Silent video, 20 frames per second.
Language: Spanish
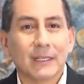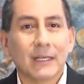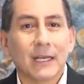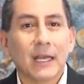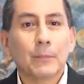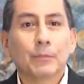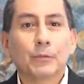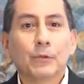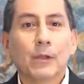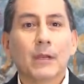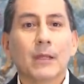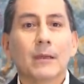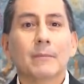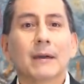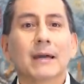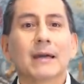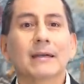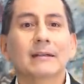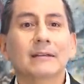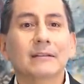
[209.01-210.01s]
El
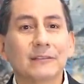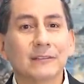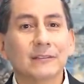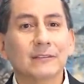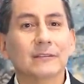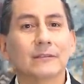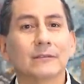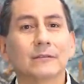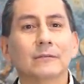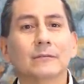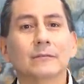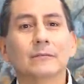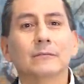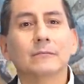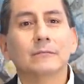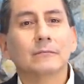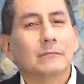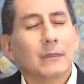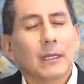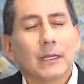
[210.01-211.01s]
problema es,
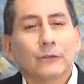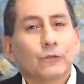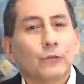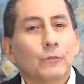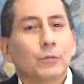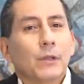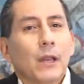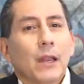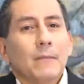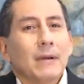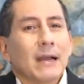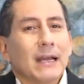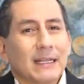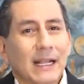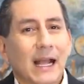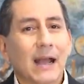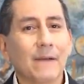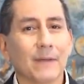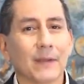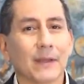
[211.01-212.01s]
es un problema
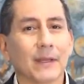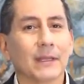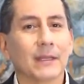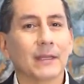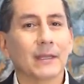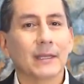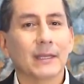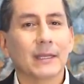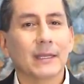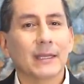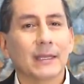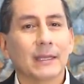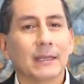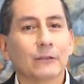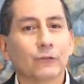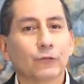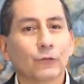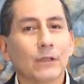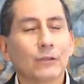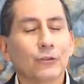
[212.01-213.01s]
grave.
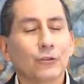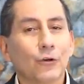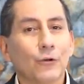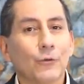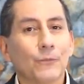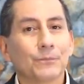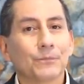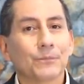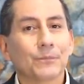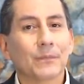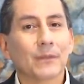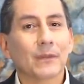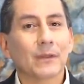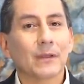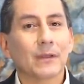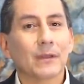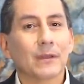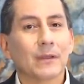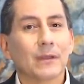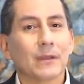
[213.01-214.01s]
Es cuando,
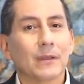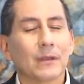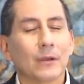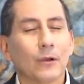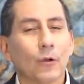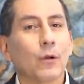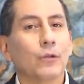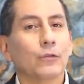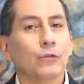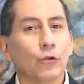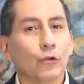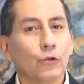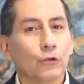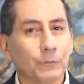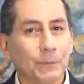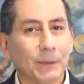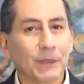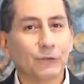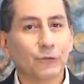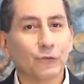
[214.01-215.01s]
cuando los
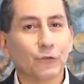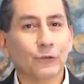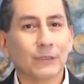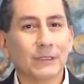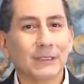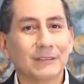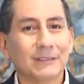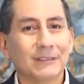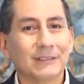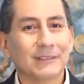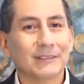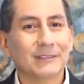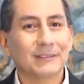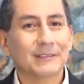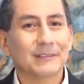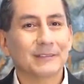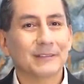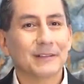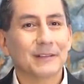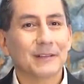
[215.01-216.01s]
pastores
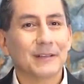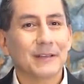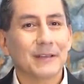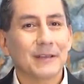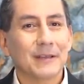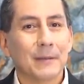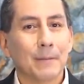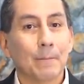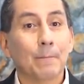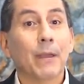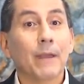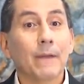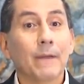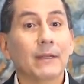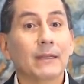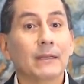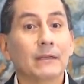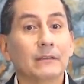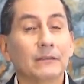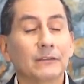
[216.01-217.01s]

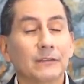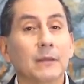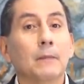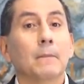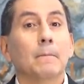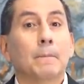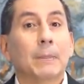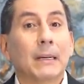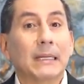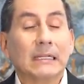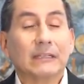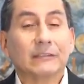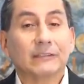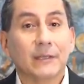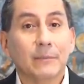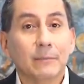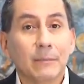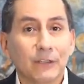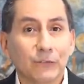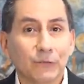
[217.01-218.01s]
viven para
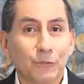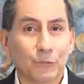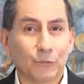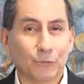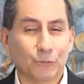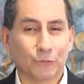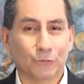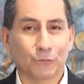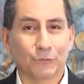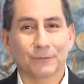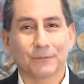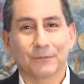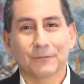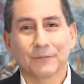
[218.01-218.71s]
sí mismos.